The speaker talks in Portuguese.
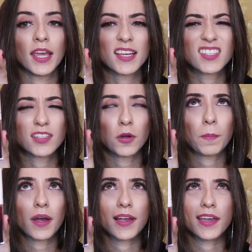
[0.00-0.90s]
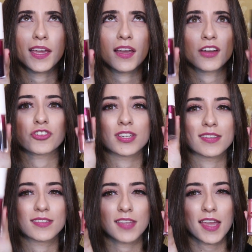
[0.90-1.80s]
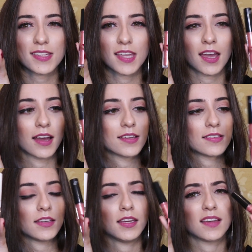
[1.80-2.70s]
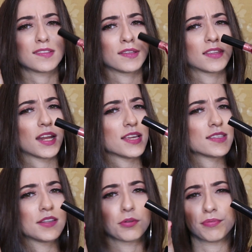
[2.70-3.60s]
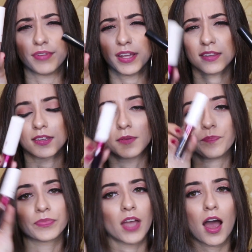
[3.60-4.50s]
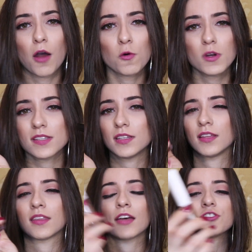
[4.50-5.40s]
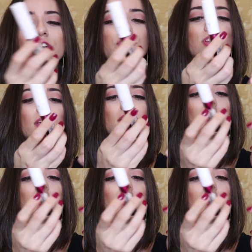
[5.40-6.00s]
Esse eu paguei acho que 6 reais e esse 3,90. Algo assim, tá gente?